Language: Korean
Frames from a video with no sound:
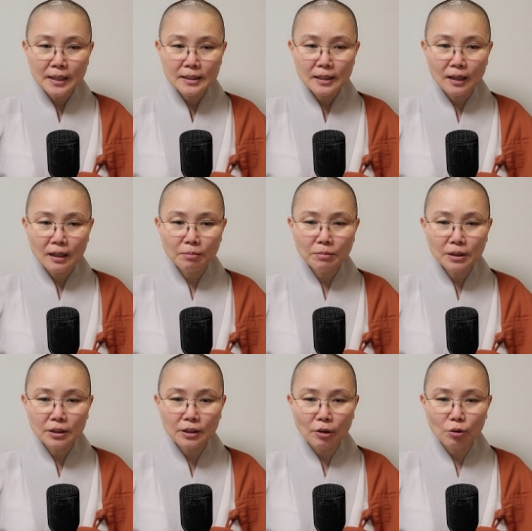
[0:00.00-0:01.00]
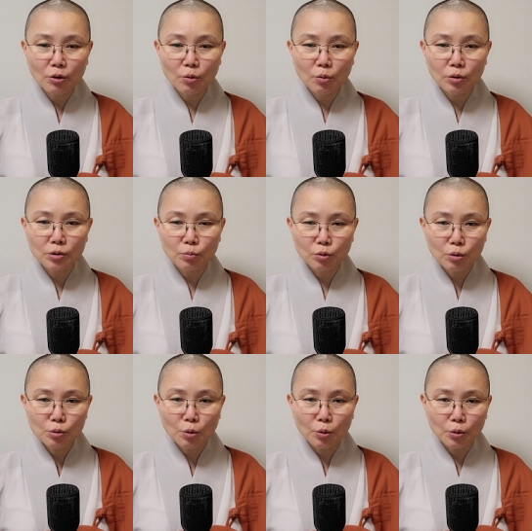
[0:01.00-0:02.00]
사람들이 나눠 놓은 거죠. 물론
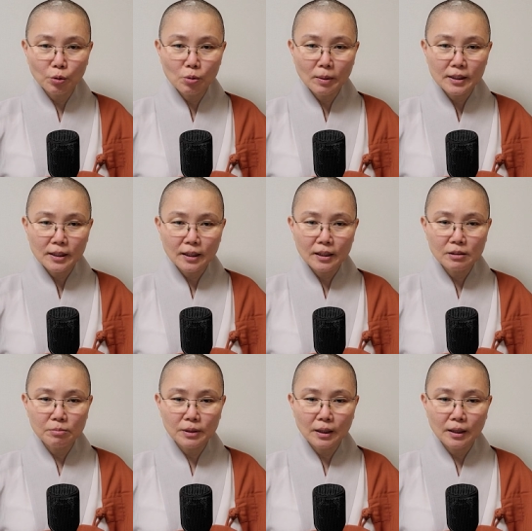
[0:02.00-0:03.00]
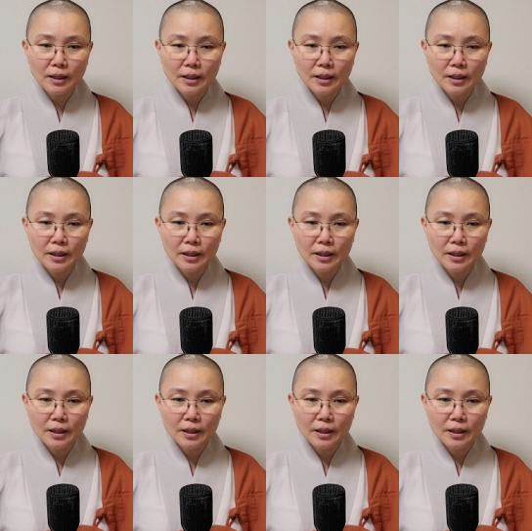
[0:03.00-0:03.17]
종교도 마찬가지입니다.